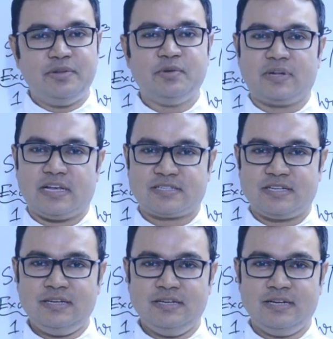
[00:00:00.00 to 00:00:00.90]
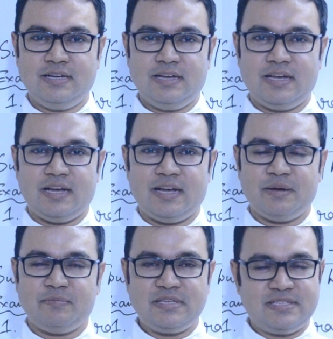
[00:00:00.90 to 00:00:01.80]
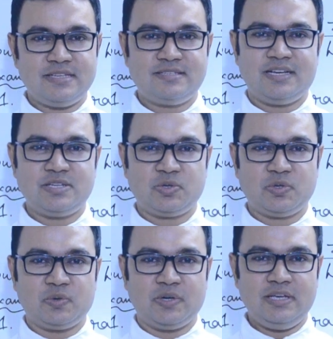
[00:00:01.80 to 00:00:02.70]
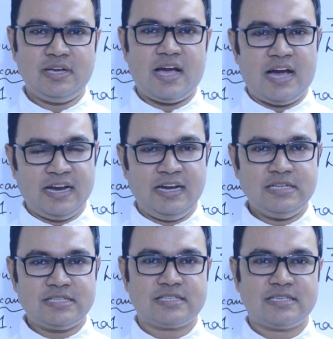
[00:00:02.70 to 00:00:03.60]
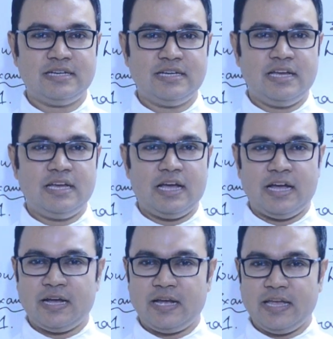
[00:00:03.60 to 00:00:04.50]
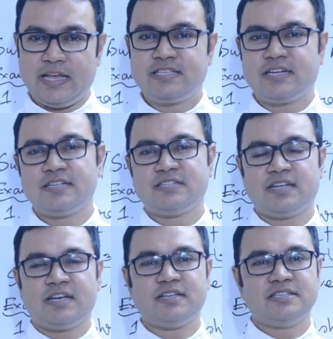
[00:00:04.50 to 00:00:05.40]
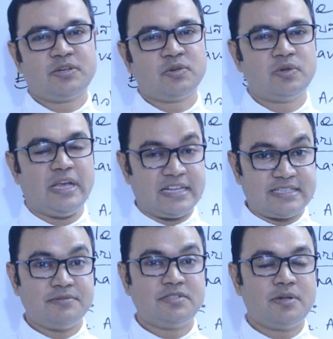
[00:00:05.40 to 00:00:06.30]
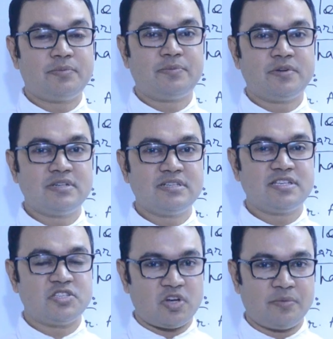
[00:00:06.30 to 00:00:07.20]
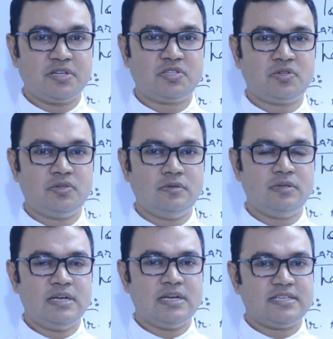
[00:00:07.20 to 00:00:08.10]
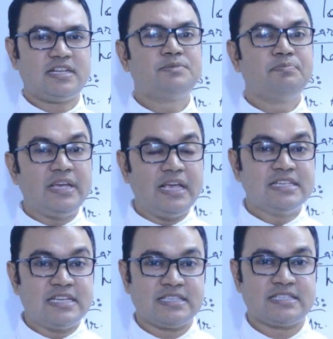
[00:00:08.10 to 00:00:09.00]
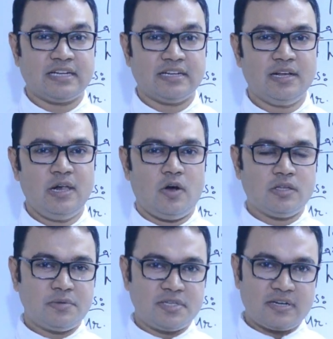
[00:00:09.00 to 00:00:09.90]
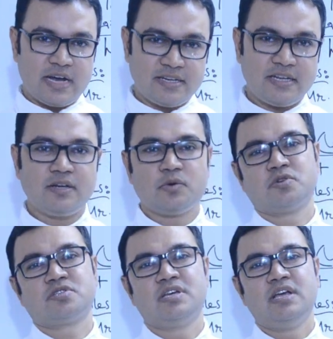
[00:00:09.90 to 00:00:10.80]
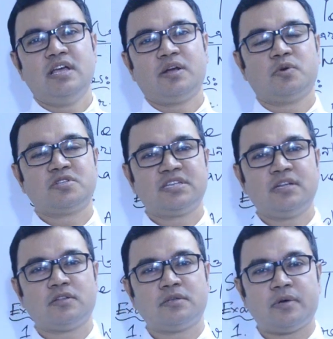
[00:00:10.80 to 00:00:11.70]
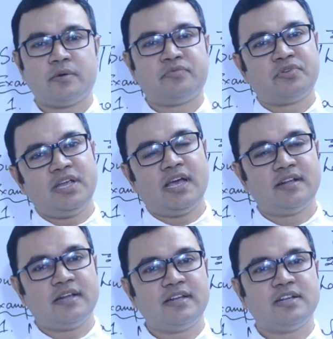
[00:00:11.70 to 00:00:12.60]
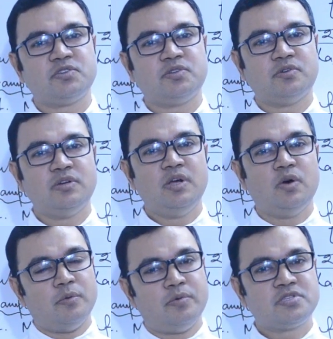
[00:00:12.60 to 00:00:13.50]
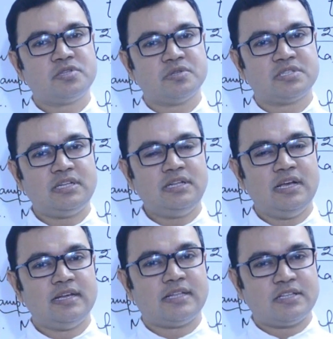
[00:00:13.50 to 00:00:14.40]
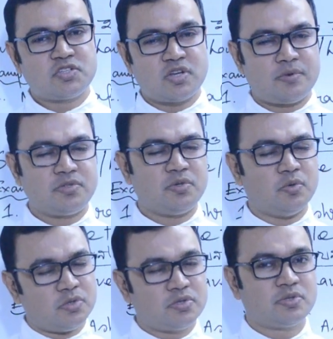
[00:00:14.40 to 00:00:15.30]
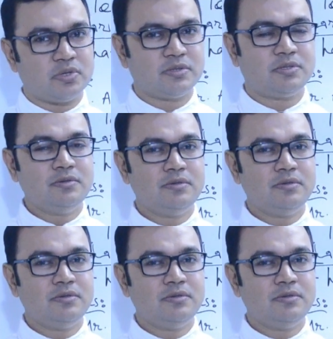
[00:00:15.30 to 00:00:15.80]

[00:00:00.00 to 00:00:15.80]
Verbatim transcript: ভিডিও ক্লাসটা বিসিএস থেকে শুরু করে আয়েলস এছাড়া যারা যে কোনো এক্সামের জন্য প্রিপারেশন হচ্ছে জবের জন্য যারা স্পিকিং শিখছেন অথবা যারা রাইটিং কোর্স করছেন অথবা ফ্রি হ্যান্ড রাইটিংয়ের জন্য অভ্যস্ত হচ্ছেন তাদের সবার জন্য অত্যন্ত